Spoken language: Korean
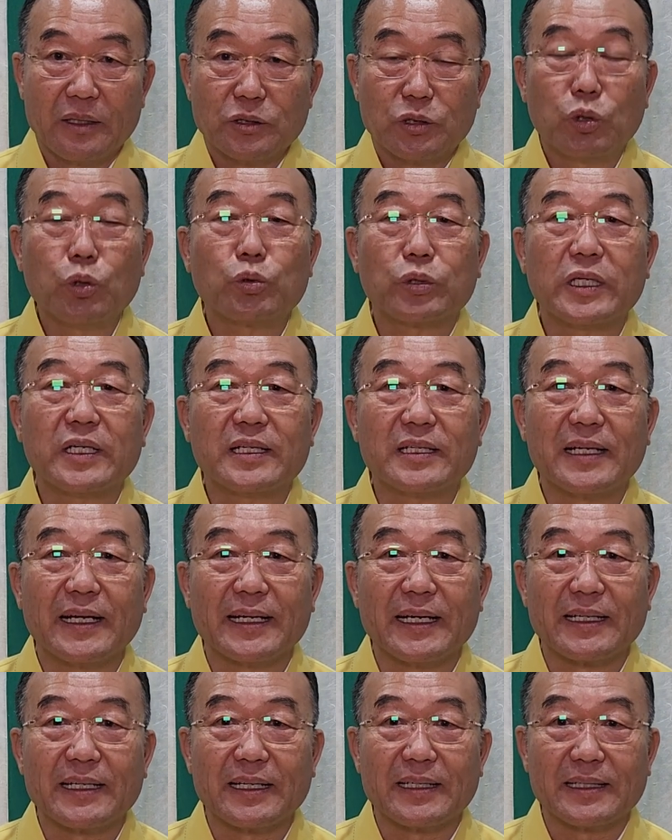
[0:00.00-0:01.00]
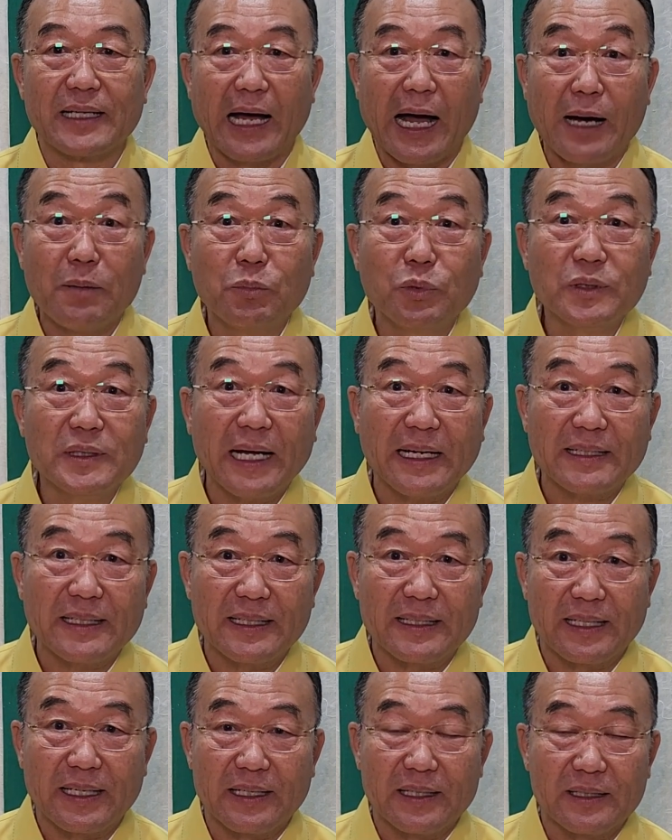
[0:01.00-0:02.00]
축기를 해야 되는데 항문
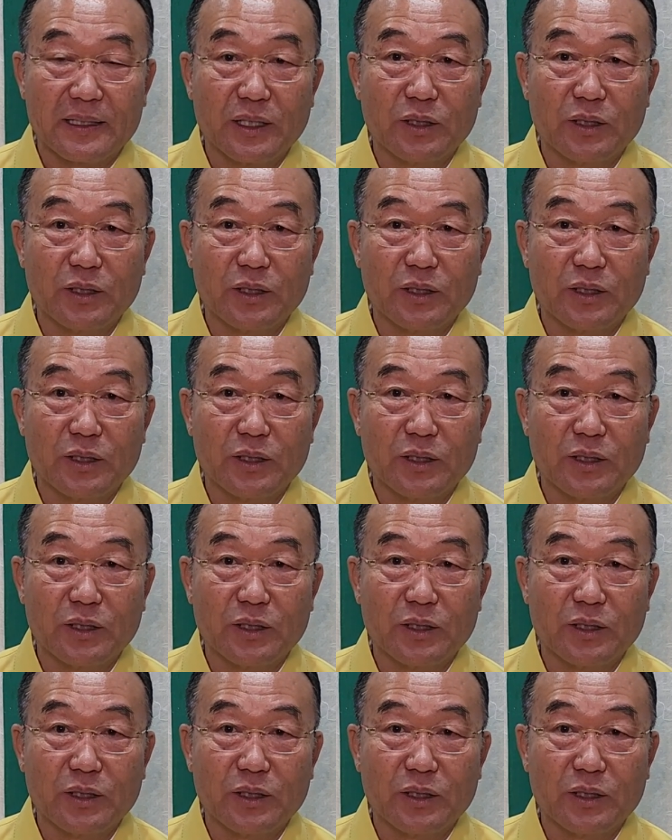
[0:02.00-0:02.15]
닫아야 돼요.